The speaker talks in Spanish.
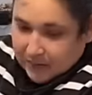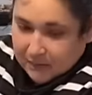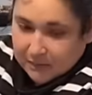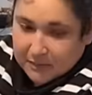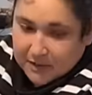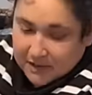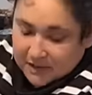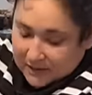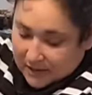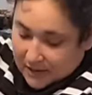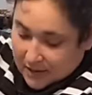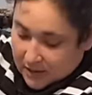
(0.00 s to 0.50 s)

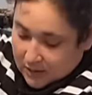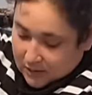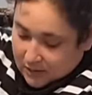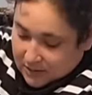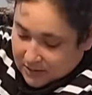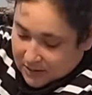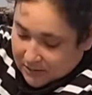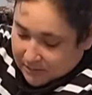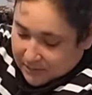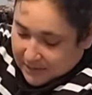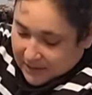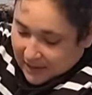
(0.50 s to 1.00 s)
Me traje dos
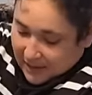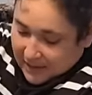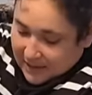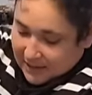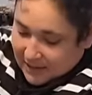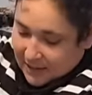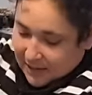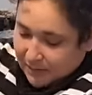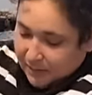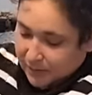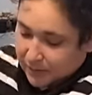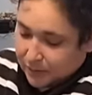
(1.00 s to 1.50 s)
de
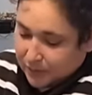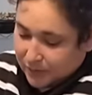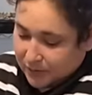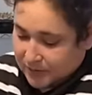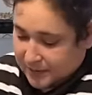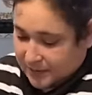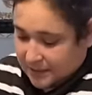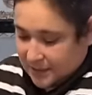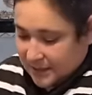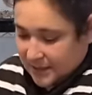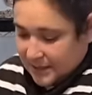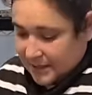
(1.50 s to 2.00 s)
perlita por
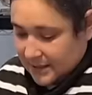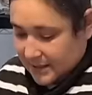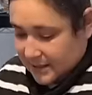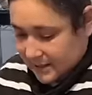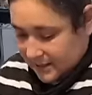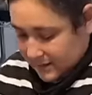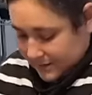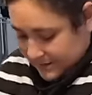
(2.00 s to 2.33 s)
si...